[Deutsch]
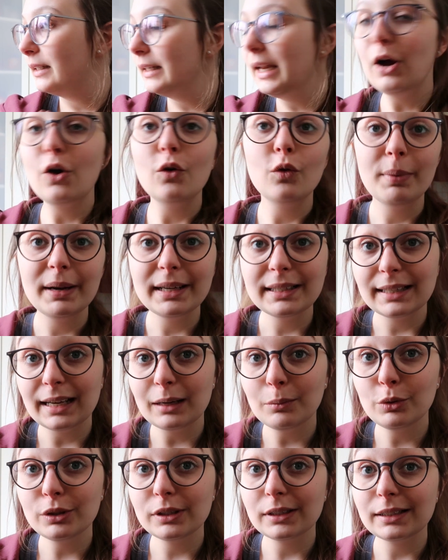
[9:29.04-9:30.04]
Genau, wobei ich
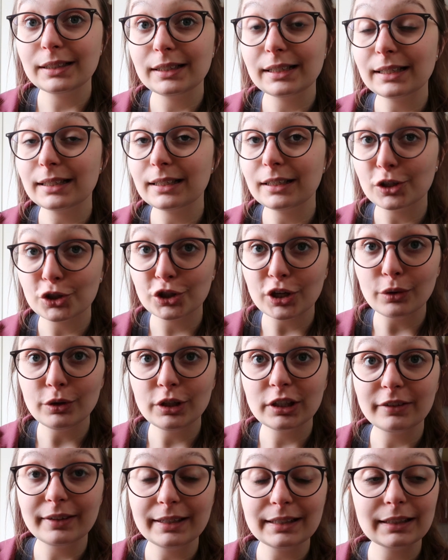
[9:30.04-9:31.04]
sagen muss, dass ich gestern
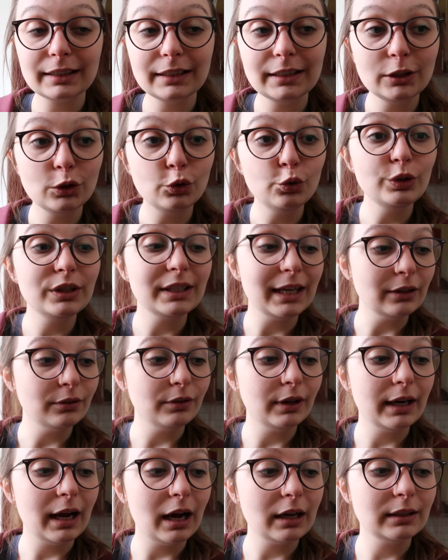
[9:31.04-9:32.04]
erstaunlicherweise richtig gut satt
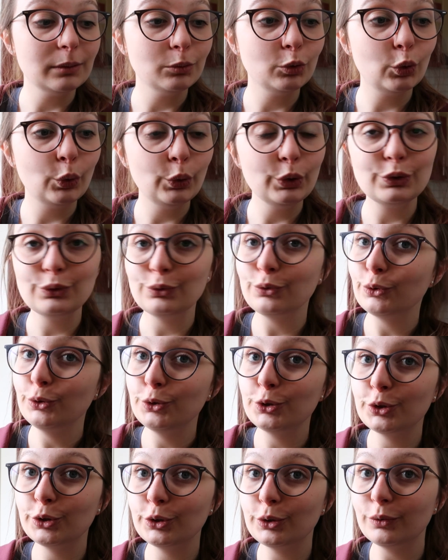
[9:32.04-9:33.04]
war nach dem großen
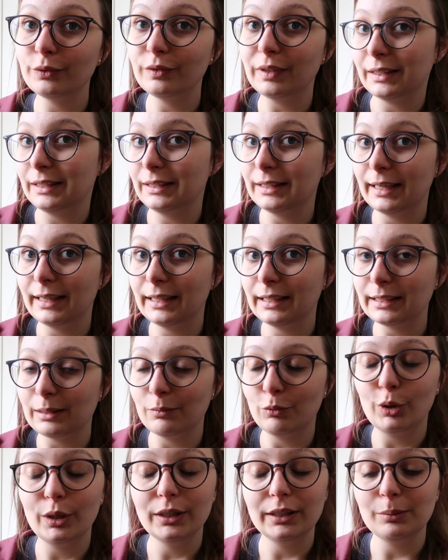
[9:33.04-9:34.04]
Frühstück, was ich eigentlich
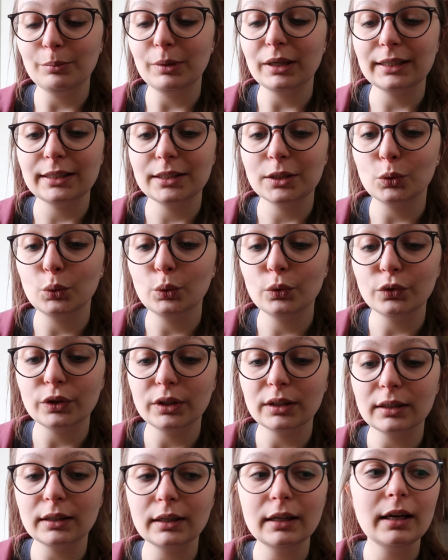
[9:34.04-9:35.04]
am Wochenende mal richtig gut
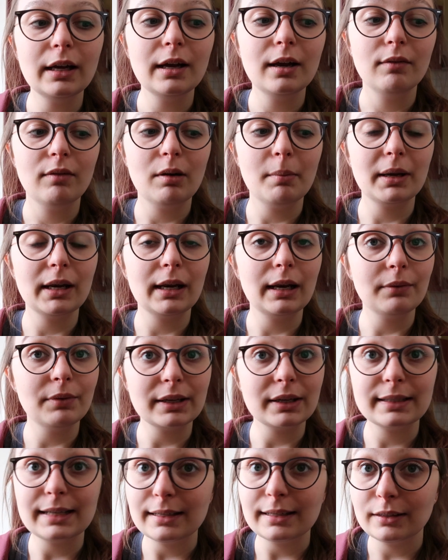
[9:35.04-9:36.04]
finde, weil man dann
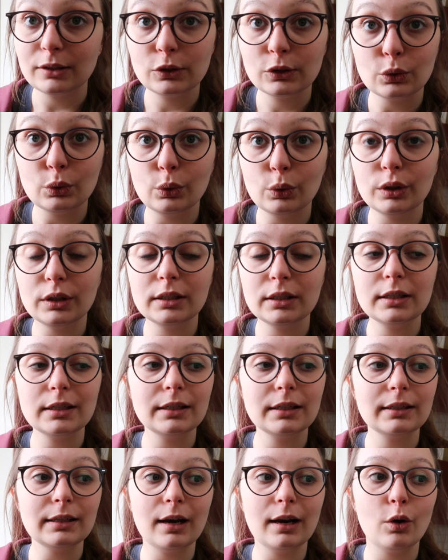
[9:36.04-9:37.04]
einfach satt ist
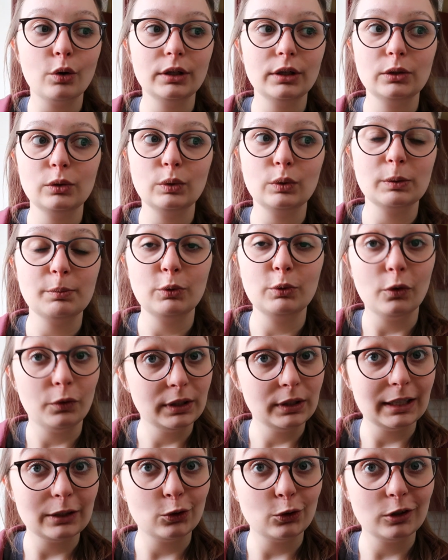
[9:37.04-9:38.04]
und dann auch nicht so das
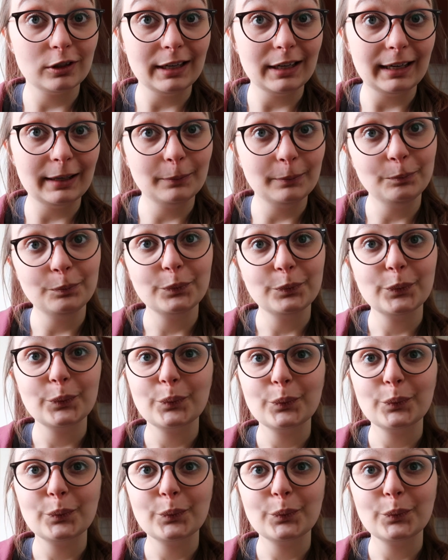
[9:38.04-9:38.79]
Bedürfnis hat zu snacken.